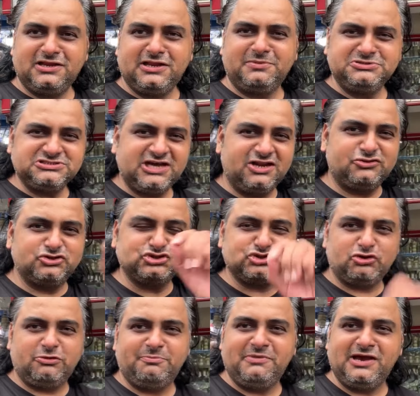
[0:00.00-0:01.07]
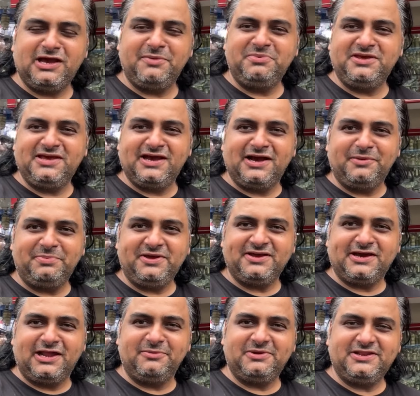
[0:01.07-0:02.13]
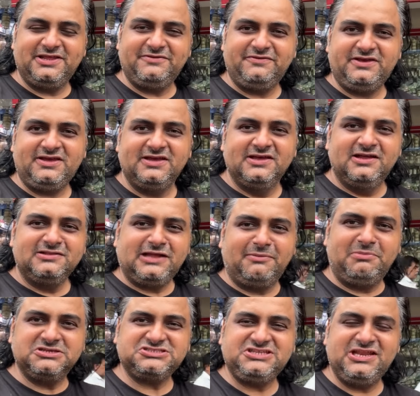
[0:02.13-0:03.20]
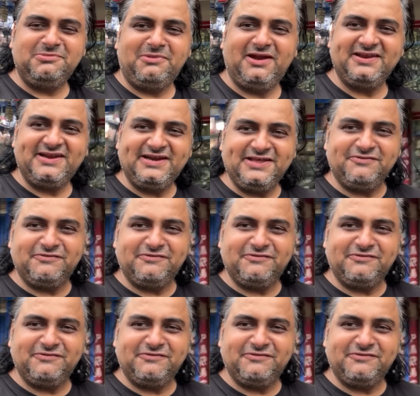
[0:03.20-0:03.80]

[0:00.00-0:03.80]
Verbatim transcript: नमस्कार दोस्तों मैं अभी यहाँ पे कालवा देवी तांबा स्टील मार्केट के